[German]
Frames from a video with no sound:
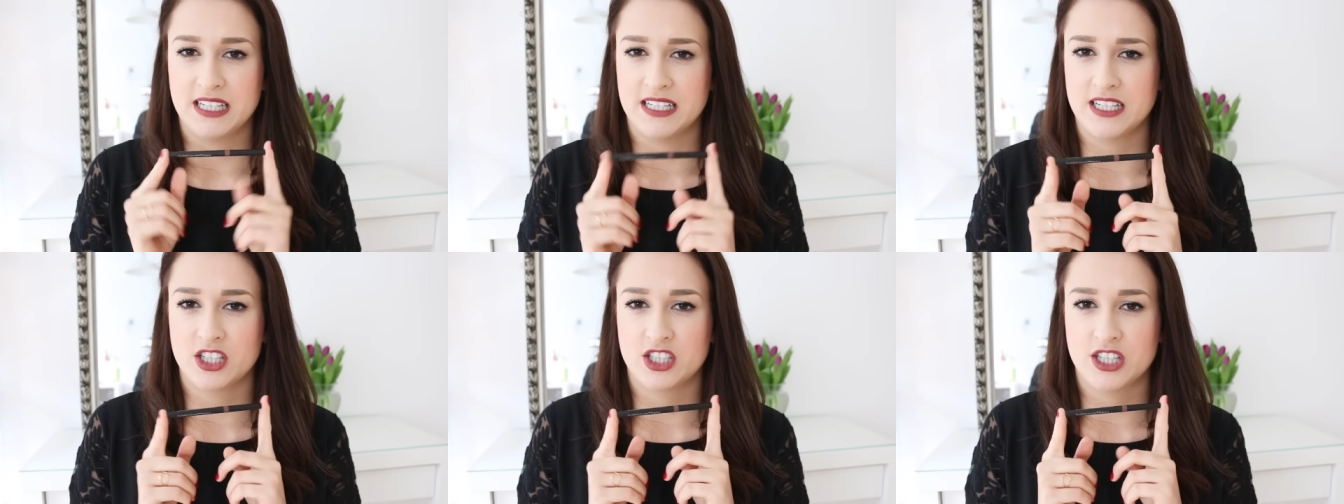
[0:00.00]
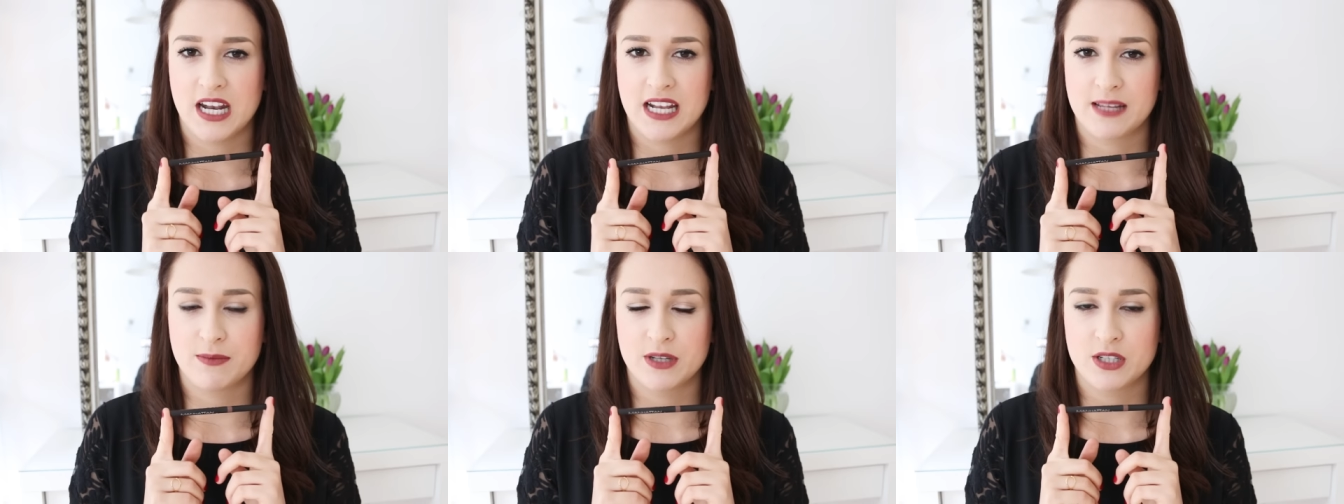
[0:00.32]
Den hier
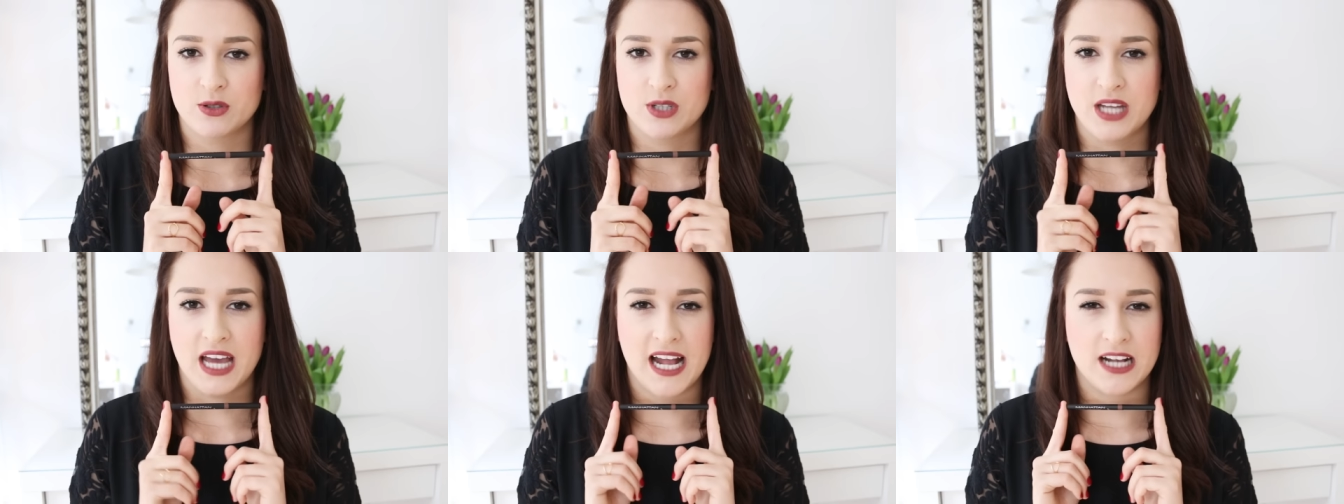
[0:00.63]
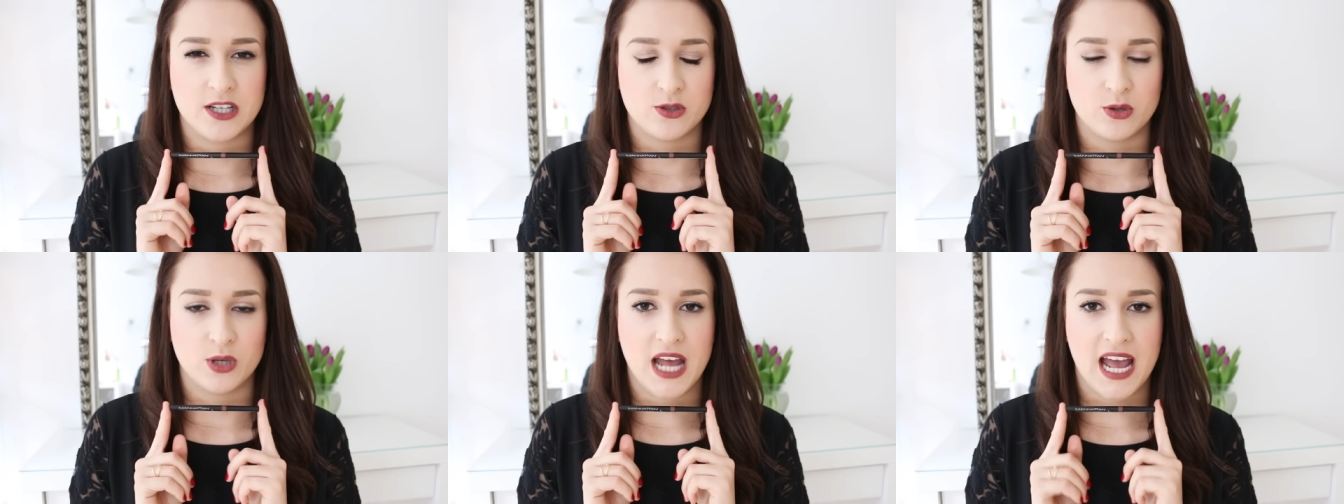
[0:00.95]
stelle ich mir
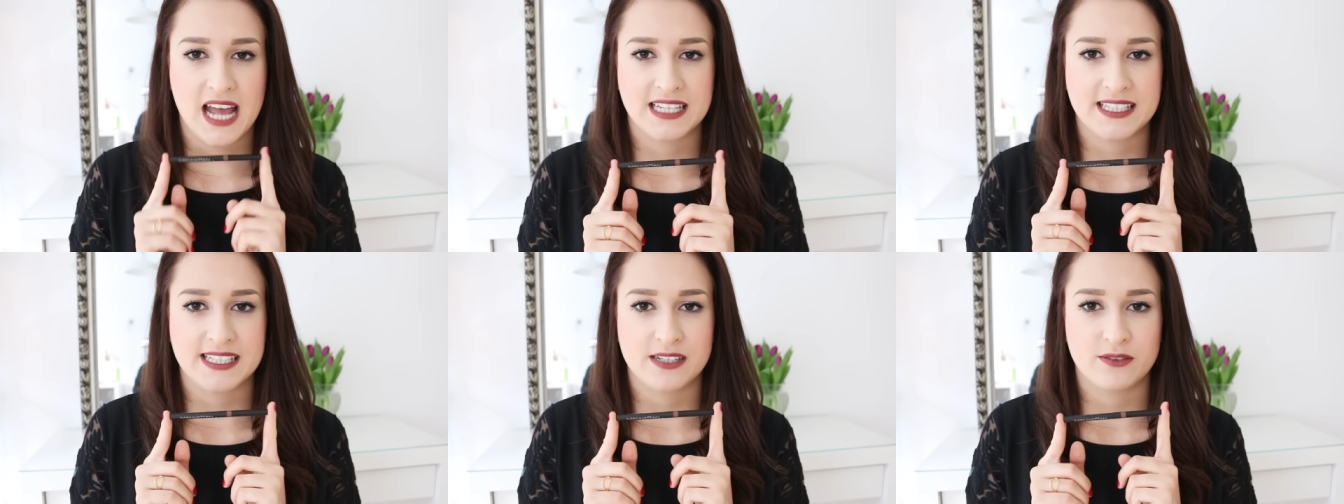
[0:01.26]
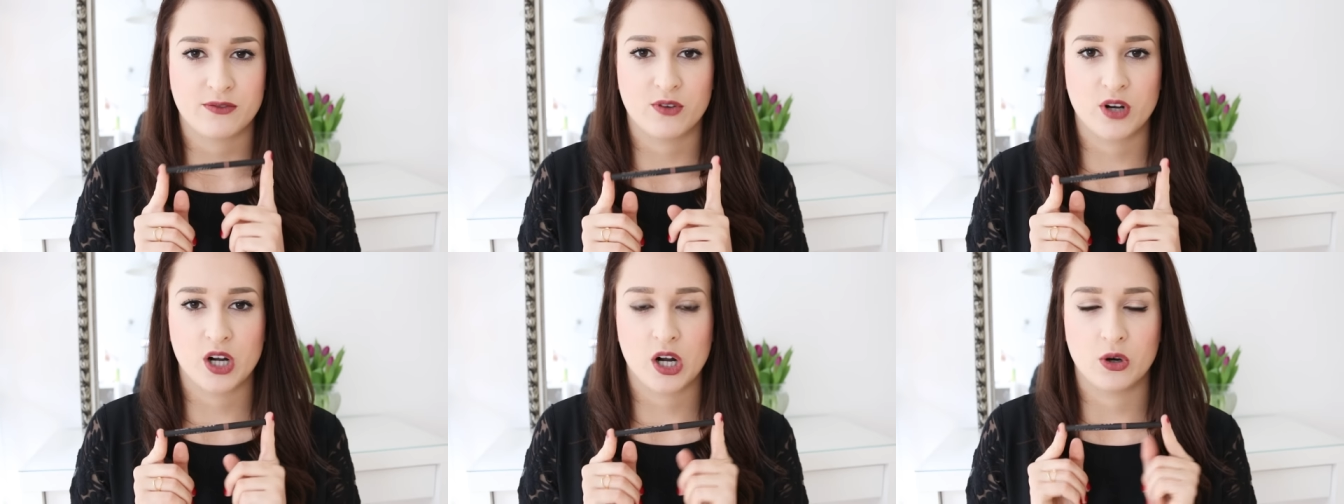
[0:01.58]
total schön einzeln
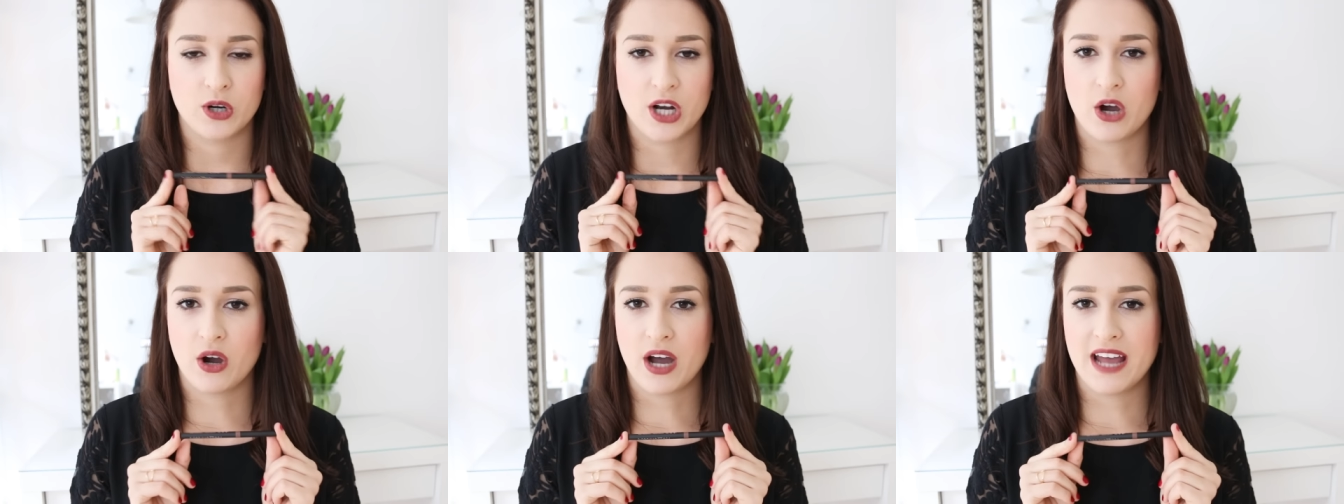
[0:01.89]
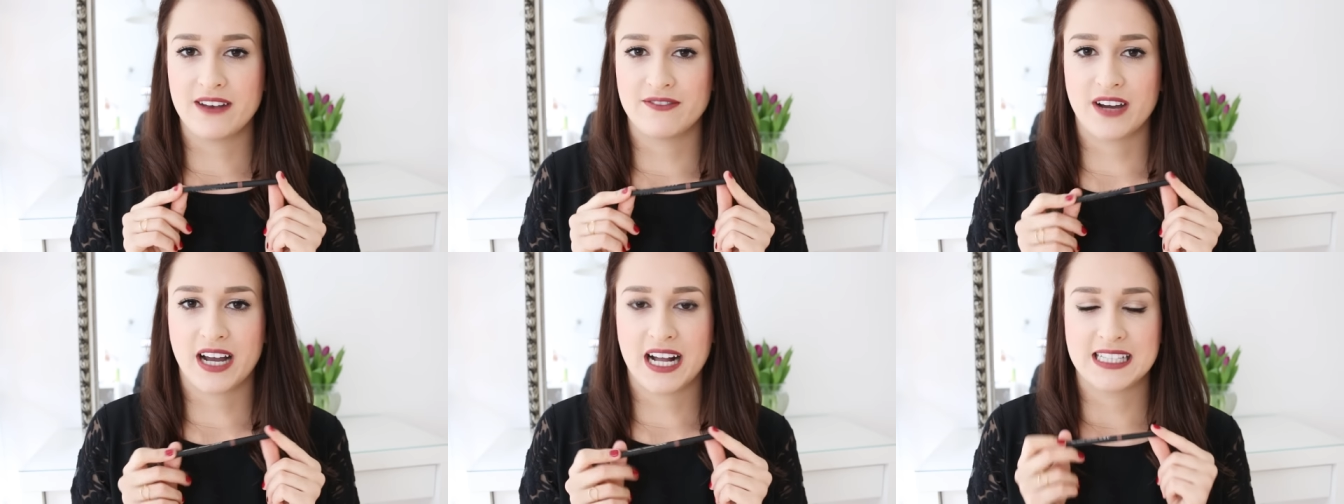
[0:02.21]
vor oder auch
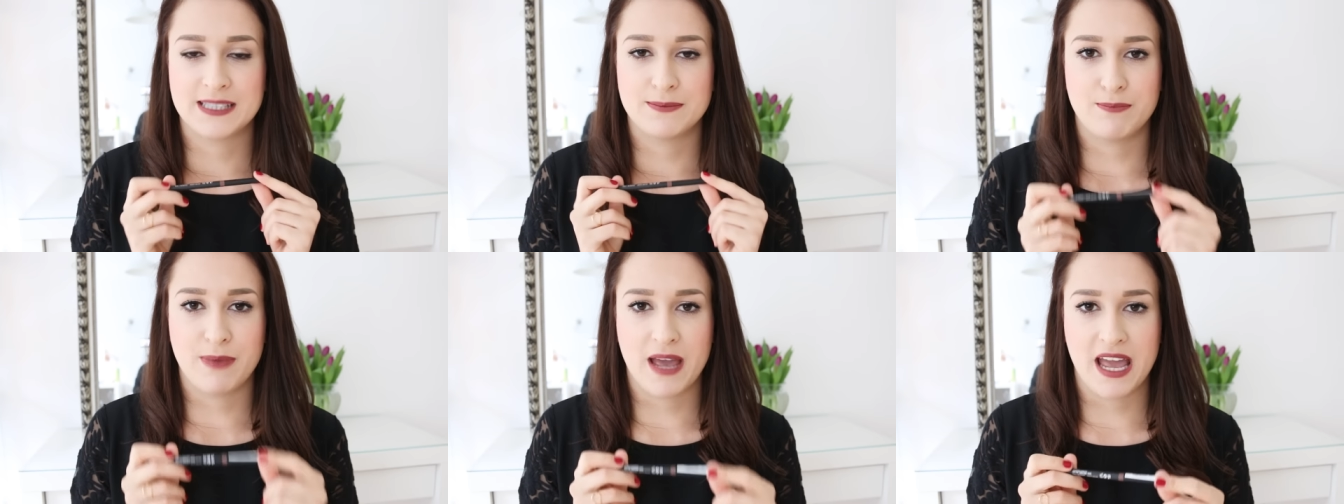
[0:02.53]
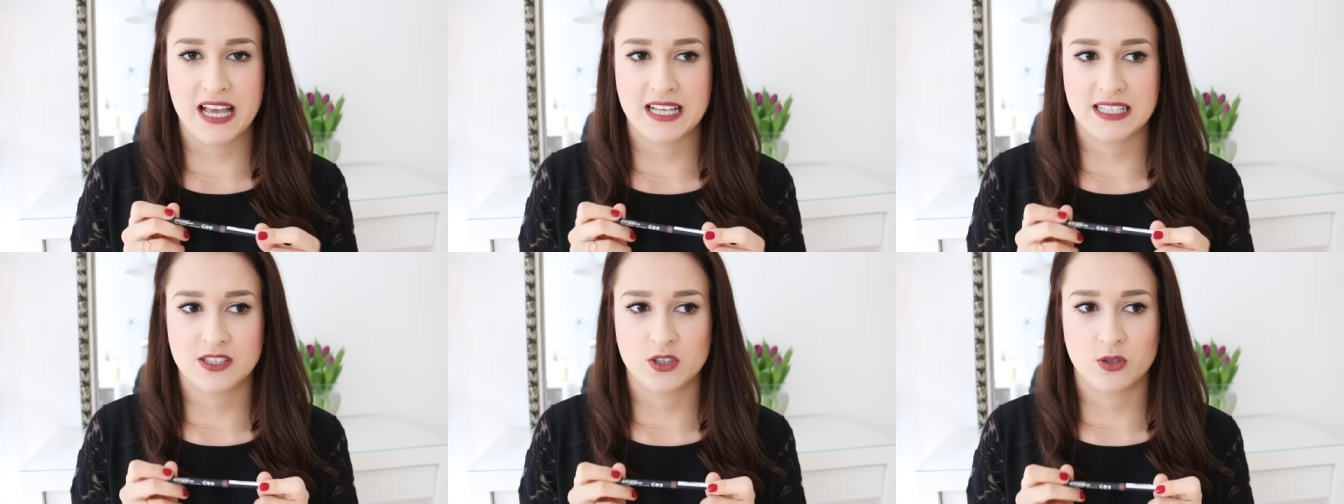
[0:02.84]
einfach als
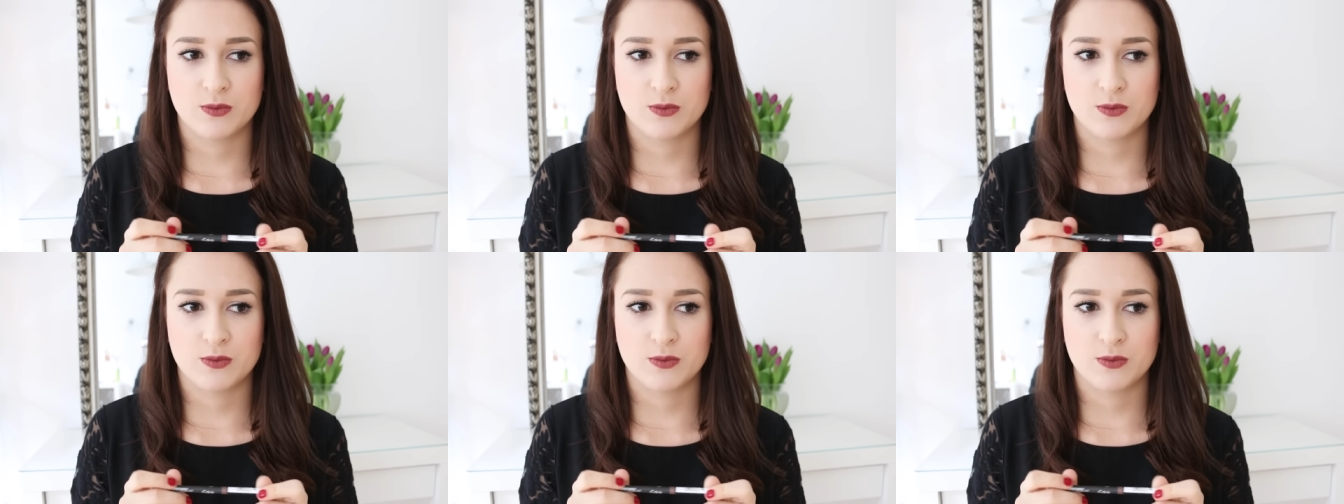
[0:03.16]
Base,